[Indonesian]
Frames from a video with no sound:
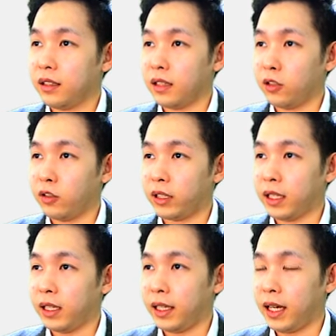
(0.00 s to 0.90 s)
Lalu kita
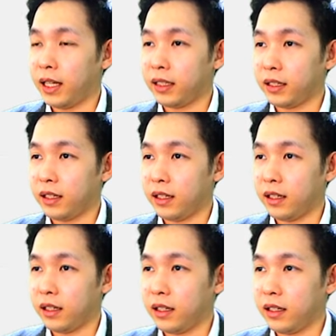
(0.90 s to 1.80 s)
lihat
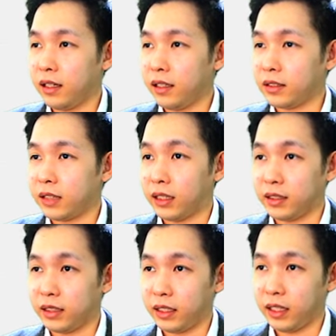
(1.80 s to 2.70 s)
uh,
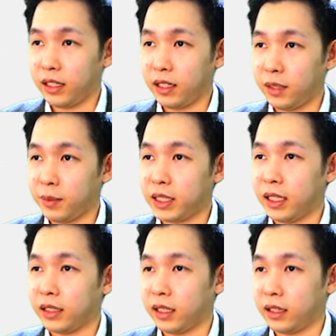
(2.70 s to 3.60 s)
statistiknya, kalian bisa
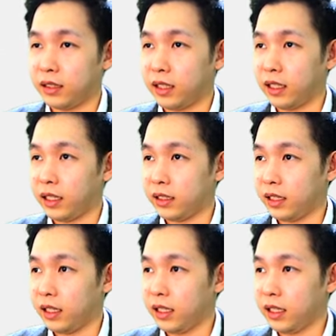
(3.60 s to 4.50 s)
lihat statistiknya di
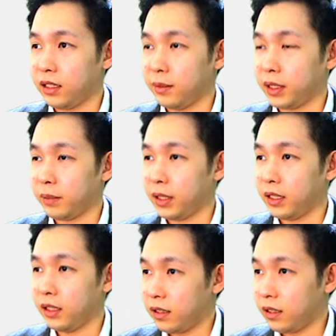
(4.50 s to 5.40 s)
sini ya, teman-teman.
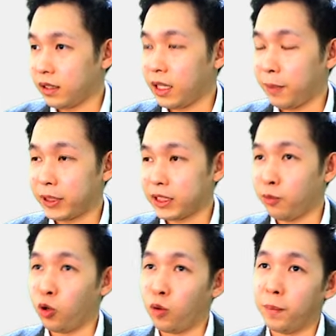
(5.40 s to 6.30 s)
Kenapa saya
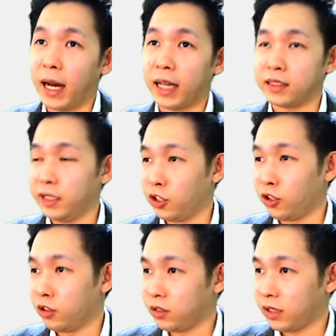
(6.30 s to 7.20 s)
mau bahas
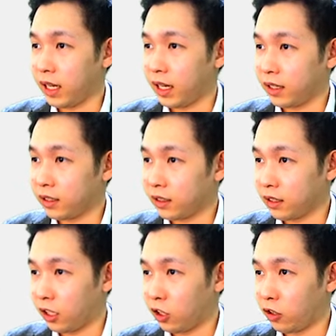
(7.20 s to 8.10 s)
NIO? Nah,
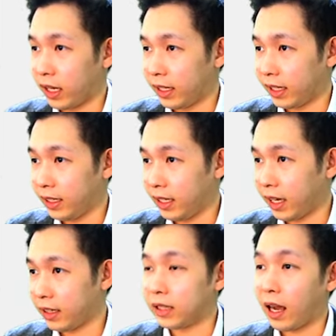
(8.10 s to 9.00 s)
kalau kalian
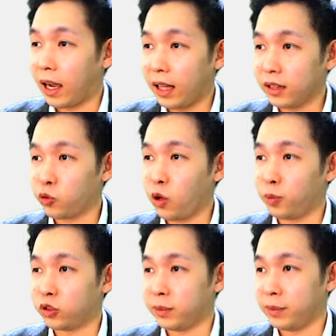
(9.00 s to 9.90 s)
lihat tanggal
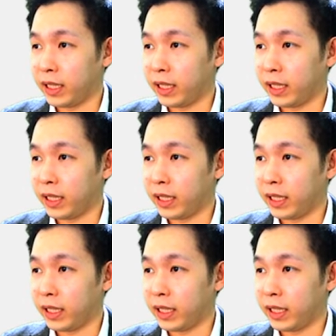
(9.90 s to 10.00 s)
29